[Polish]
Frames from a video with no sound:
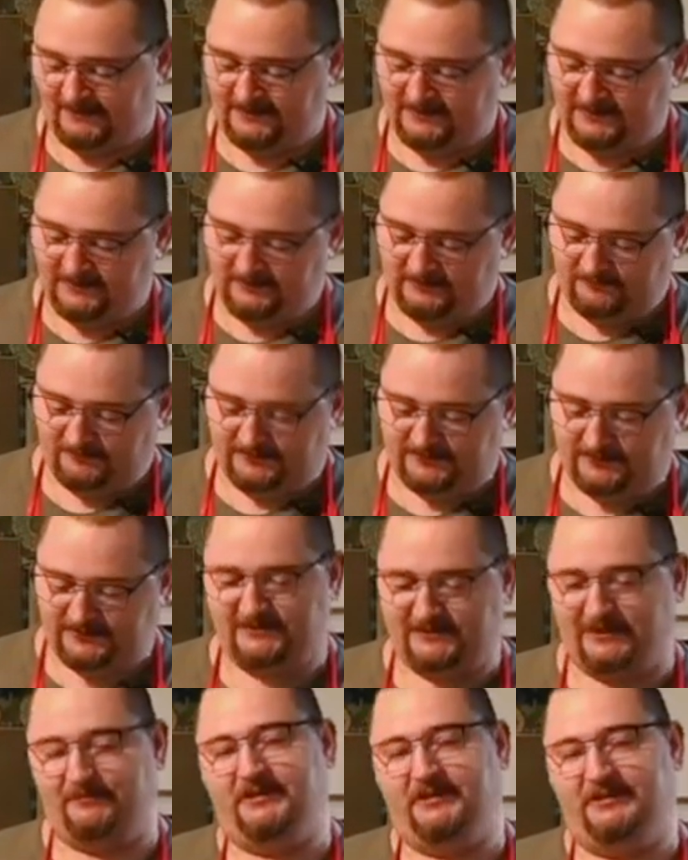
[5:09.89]
Macie
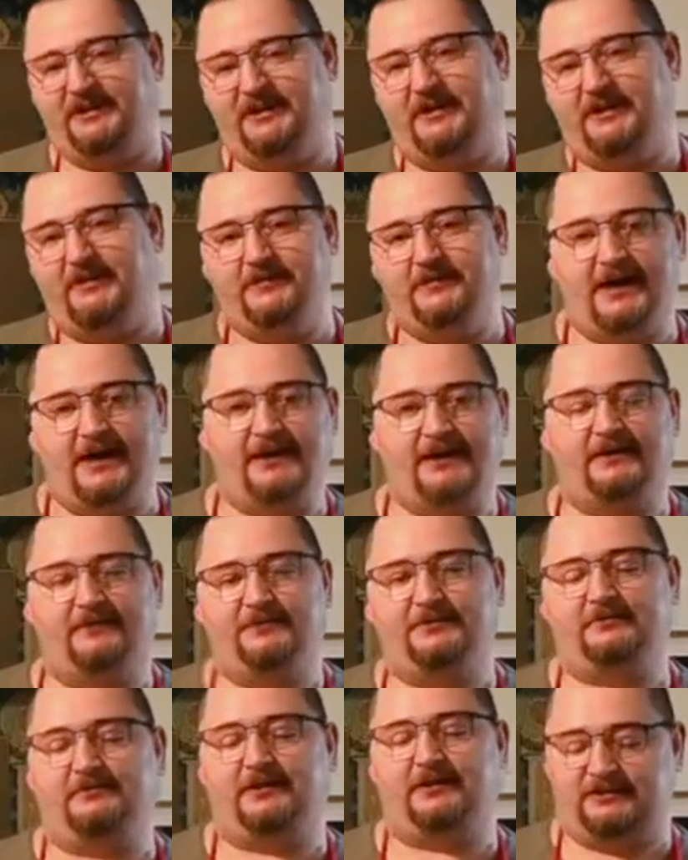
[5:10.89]
zamienniki miar, na
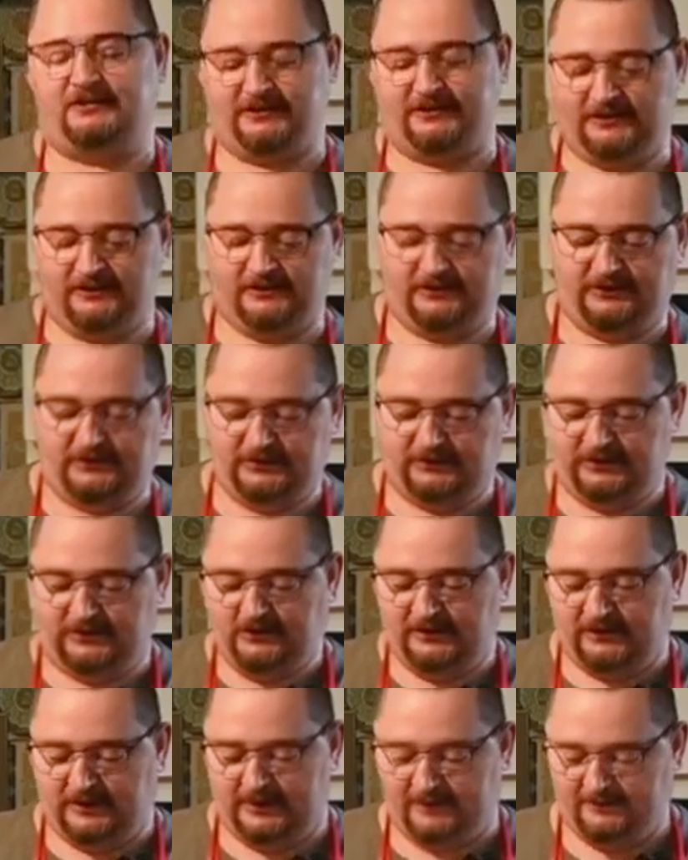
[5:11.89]
przykład i ile
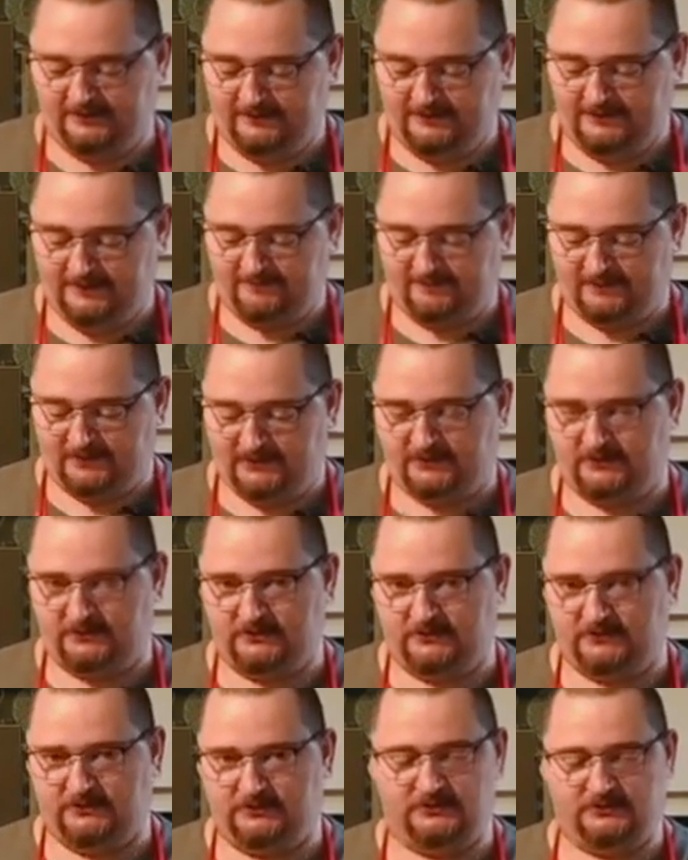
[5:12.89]

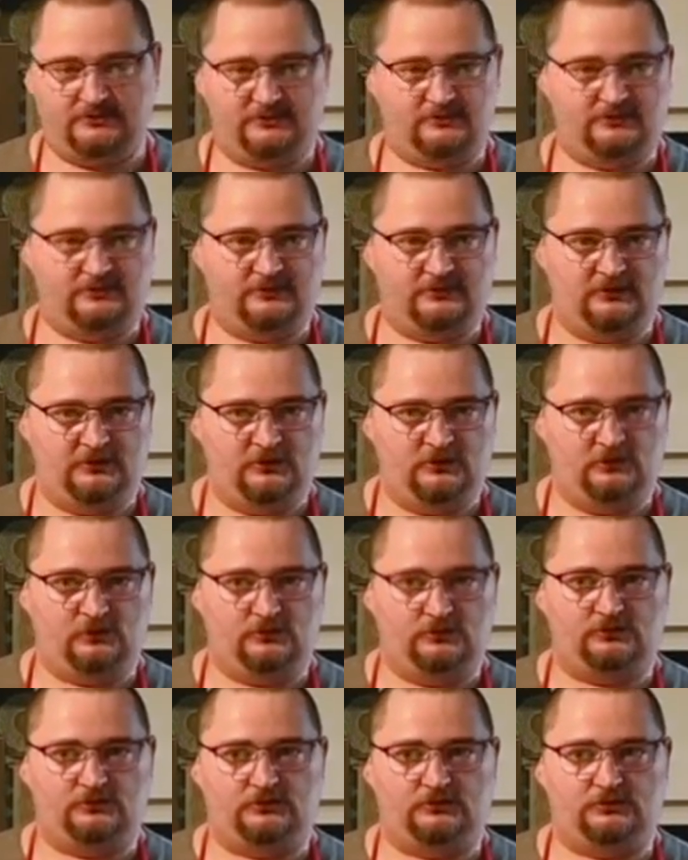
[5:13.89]
y,
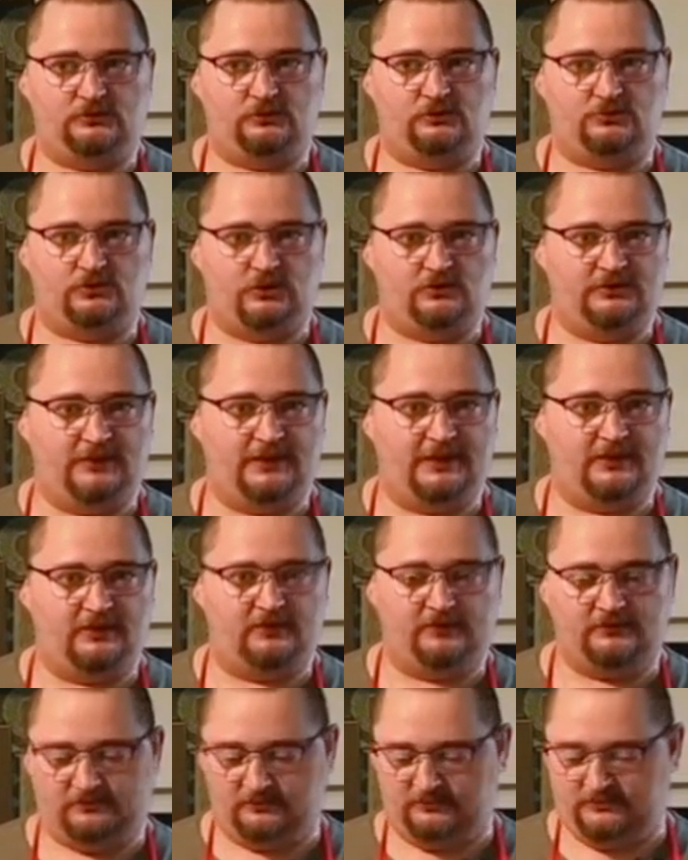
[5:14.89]
suszonego
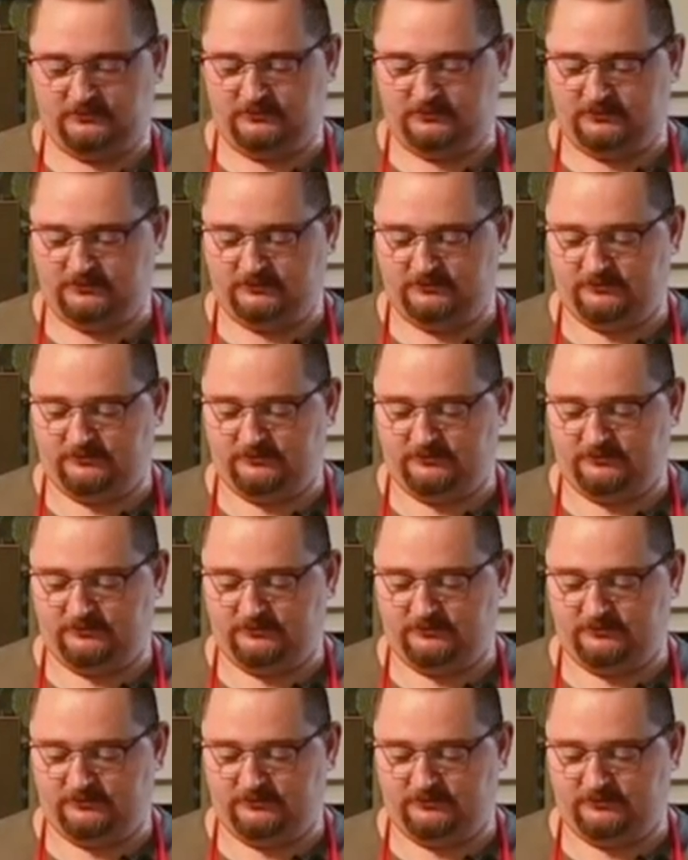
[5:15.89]
yy,